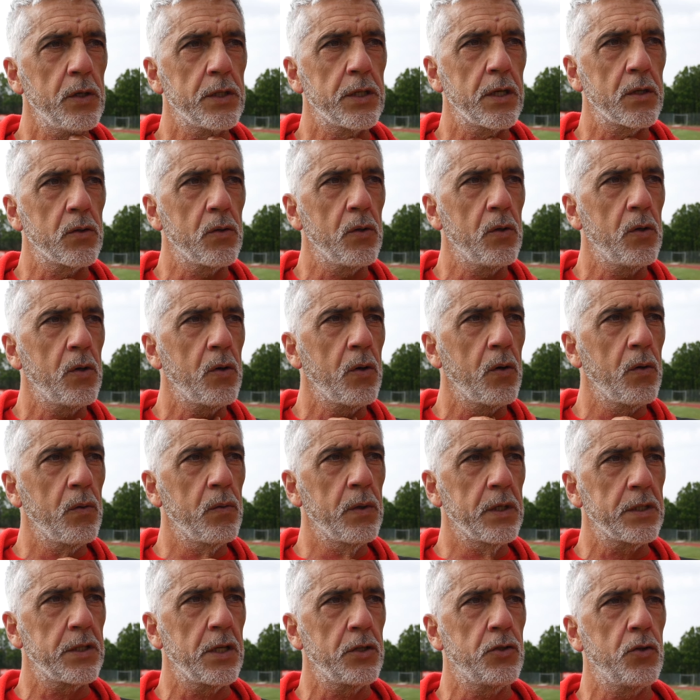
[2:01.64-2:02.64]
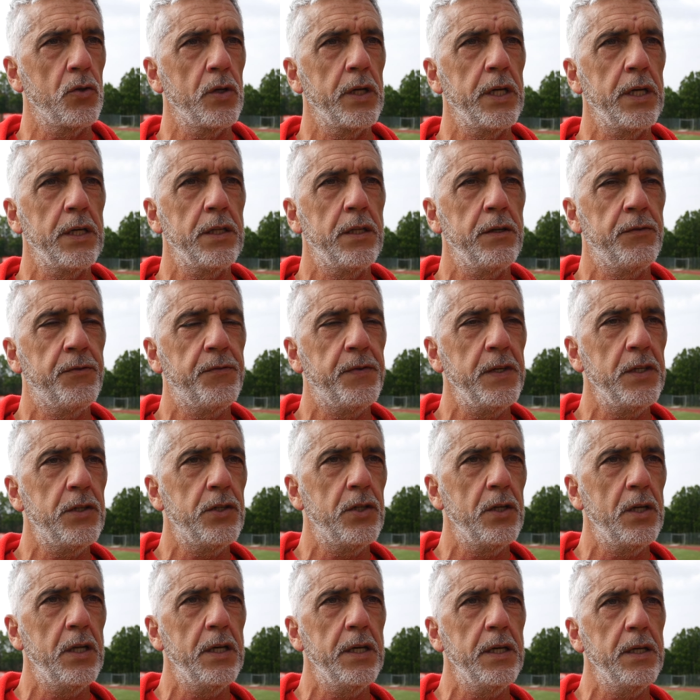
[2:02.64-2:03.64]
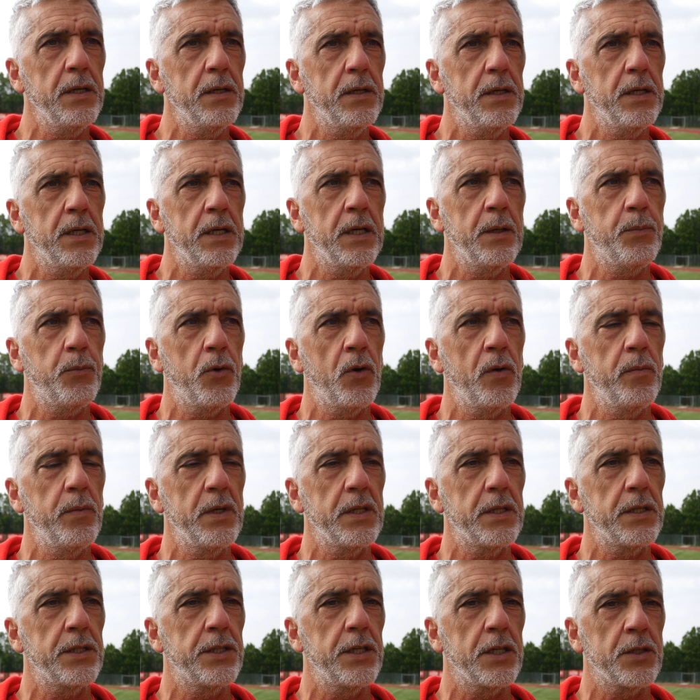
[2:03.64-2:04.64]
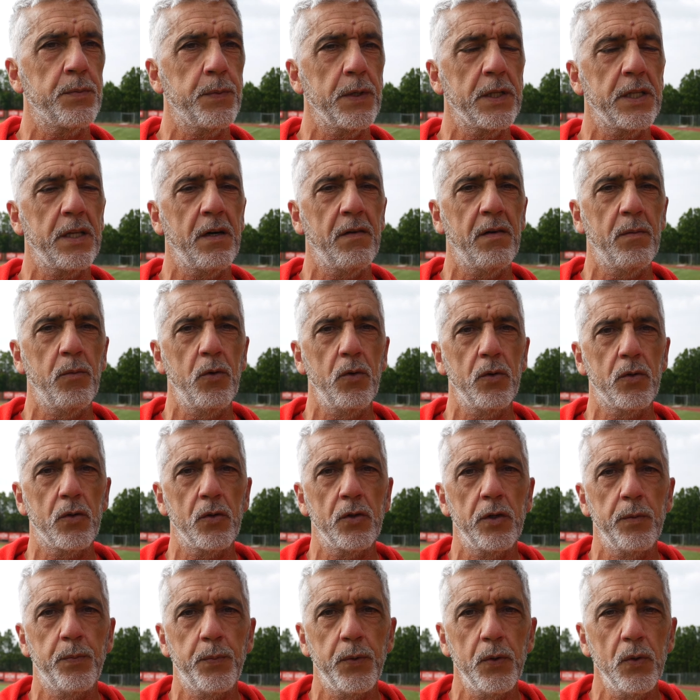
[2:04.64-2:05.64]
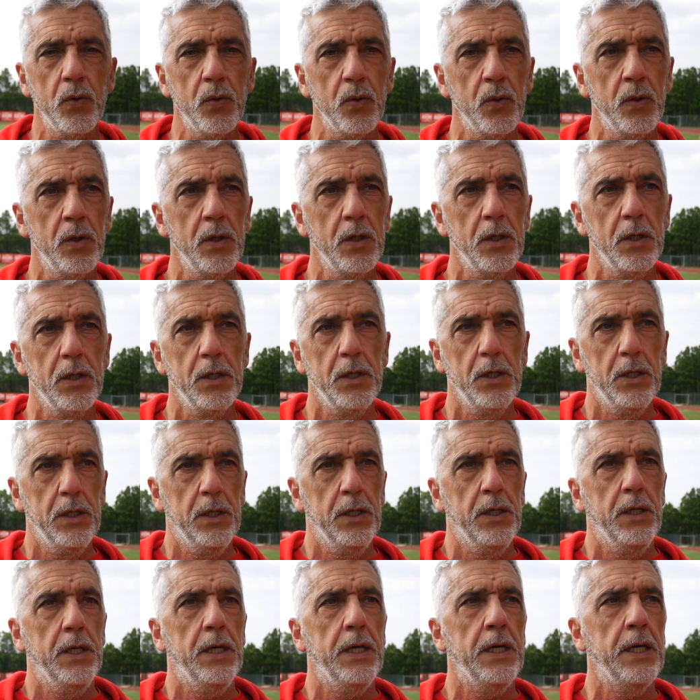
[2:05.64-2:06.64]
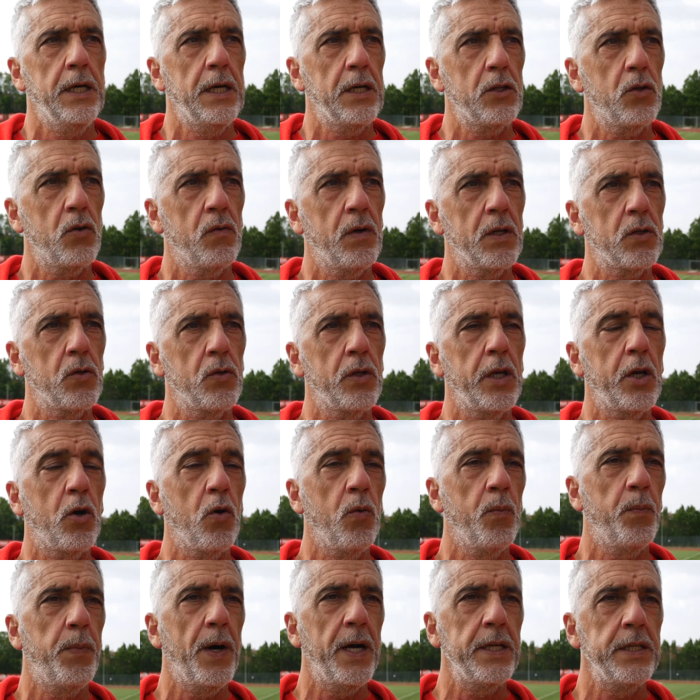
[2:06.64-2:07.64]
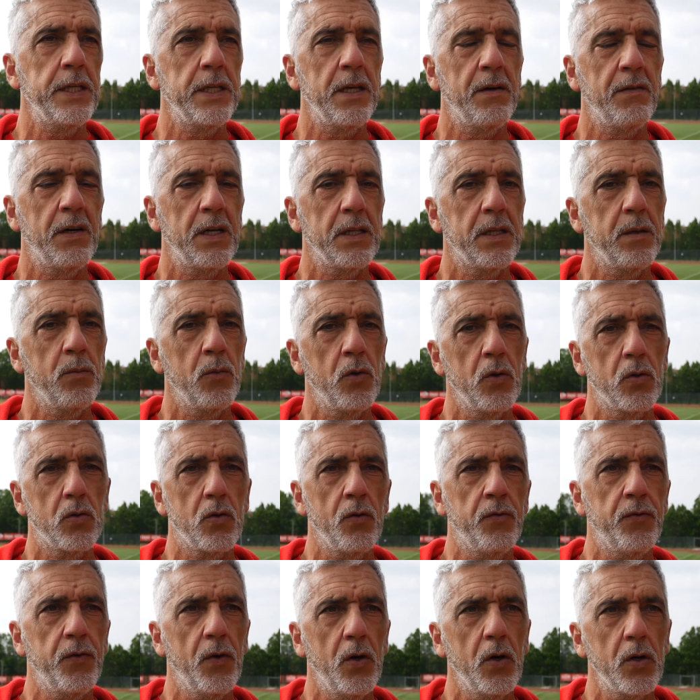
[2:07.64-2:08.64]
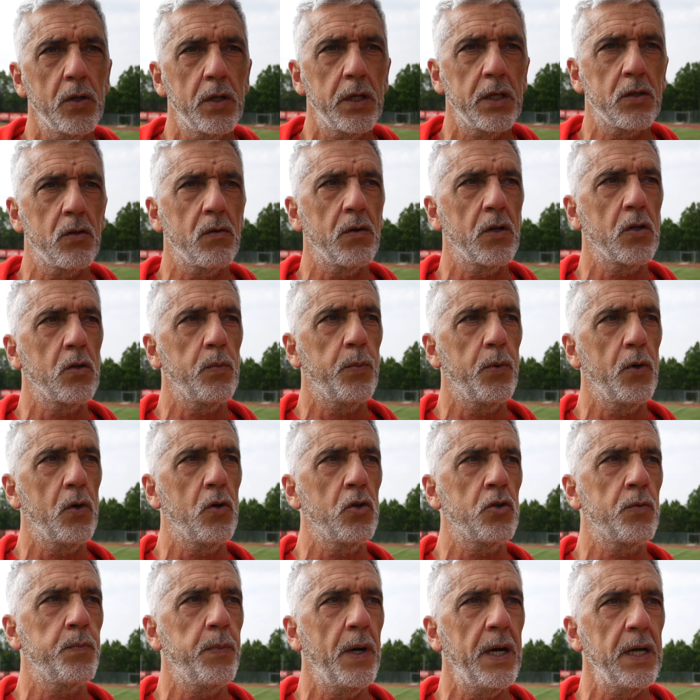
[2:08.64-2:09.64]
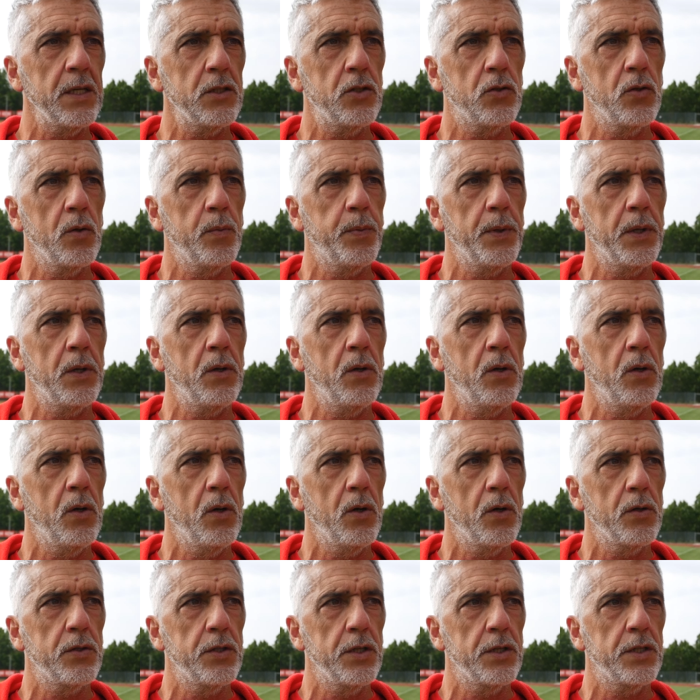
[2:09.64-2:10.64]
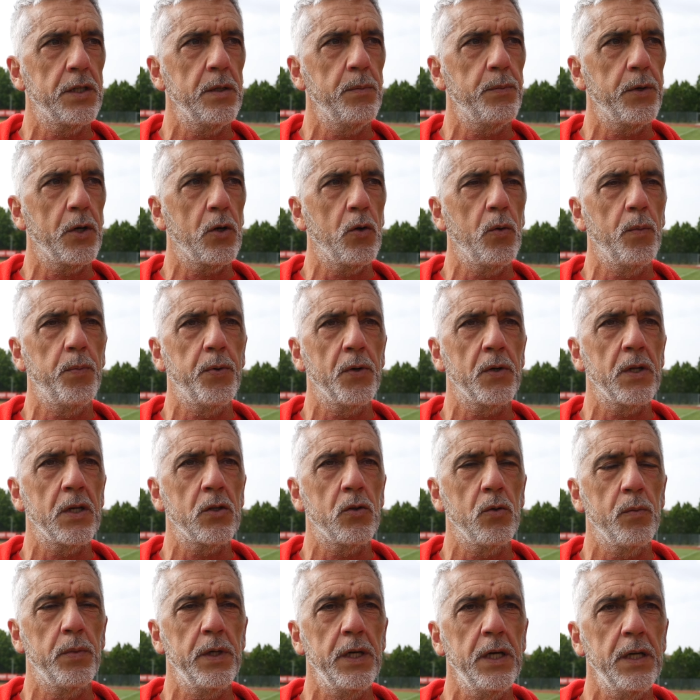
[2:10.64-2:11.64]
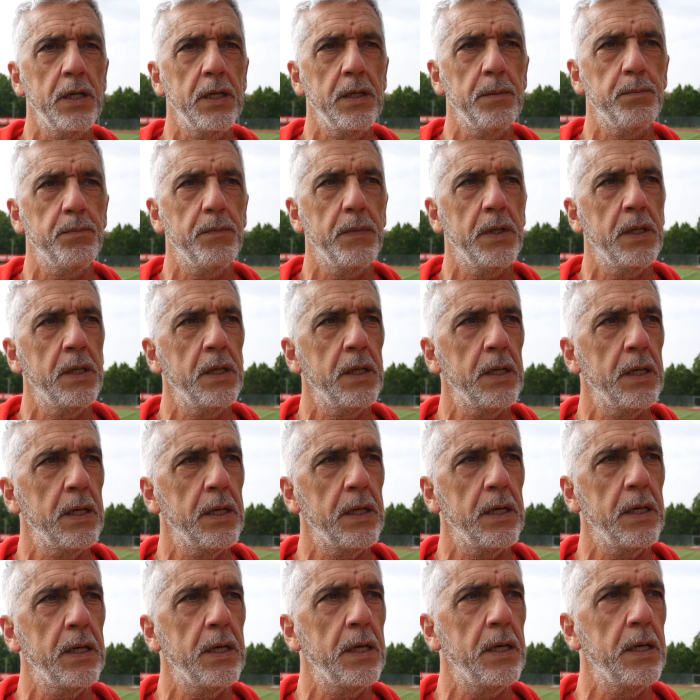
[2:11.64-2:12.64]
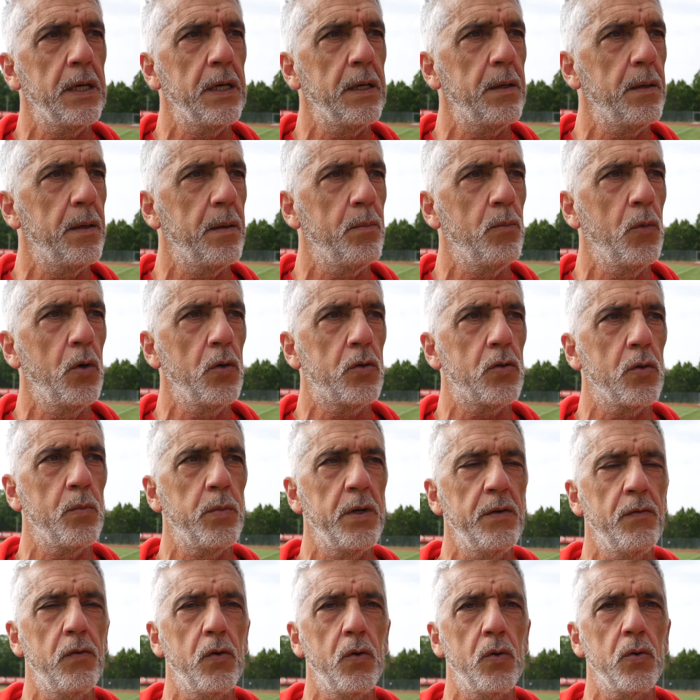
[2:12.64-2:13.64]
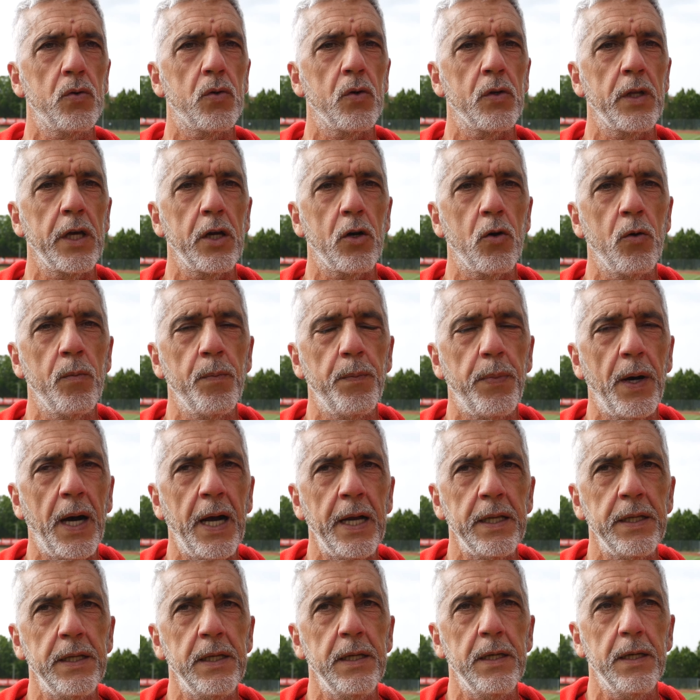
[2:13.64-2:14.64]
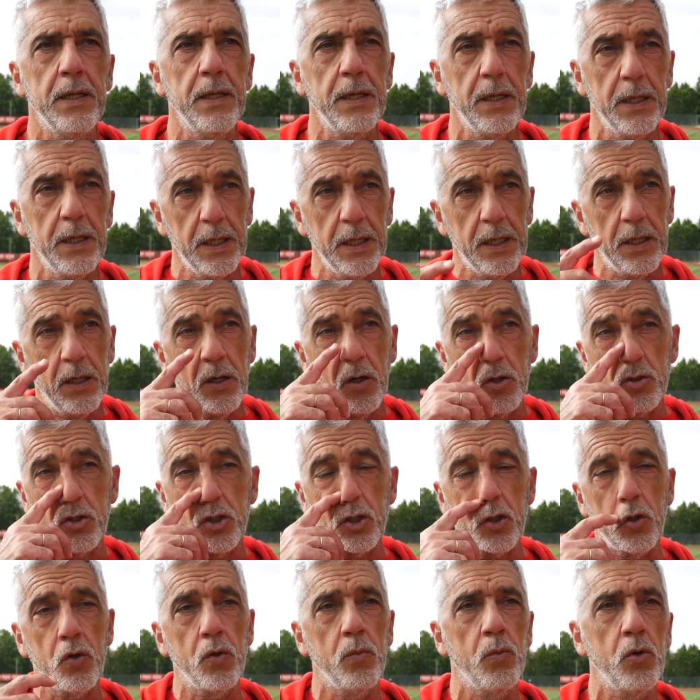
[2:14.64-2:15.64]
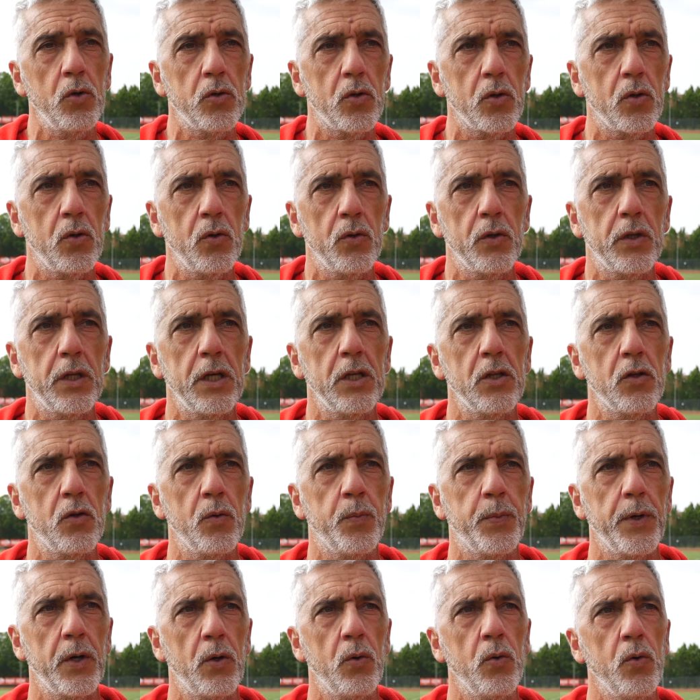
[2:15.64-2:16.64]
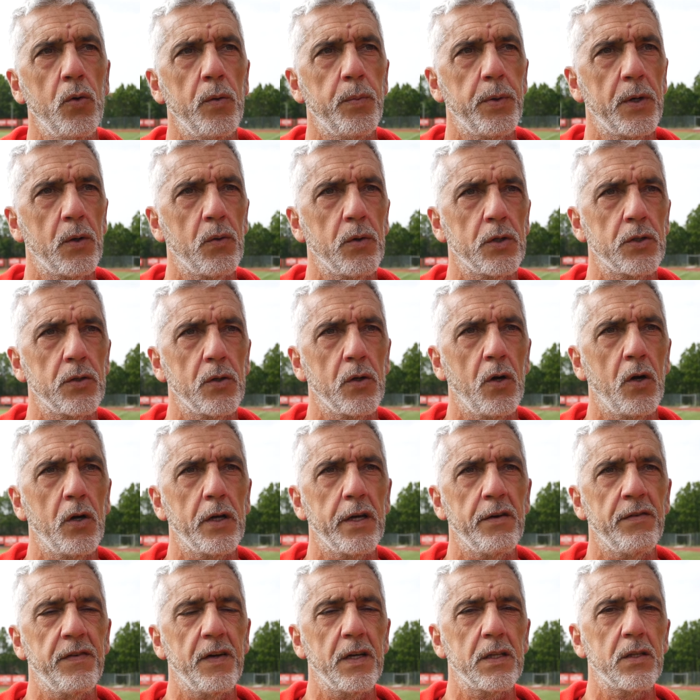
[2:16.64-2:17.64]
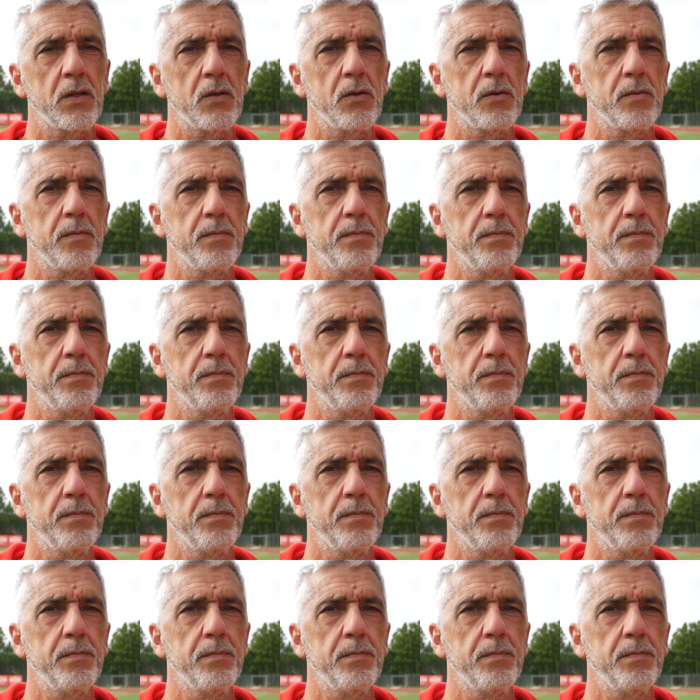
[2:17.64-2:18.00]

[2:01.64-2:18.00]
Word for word: è stata una stagione difficile, eh, probabilmente si aspettava molto di più, eh, ha trovato dei compagni davanti molto forti, ha trovato poco spazio, però si è sempre comportato bene, eh, molto ben voluto dai compagni e oggi sono molto contento per lui, per questo gol che ha fatto.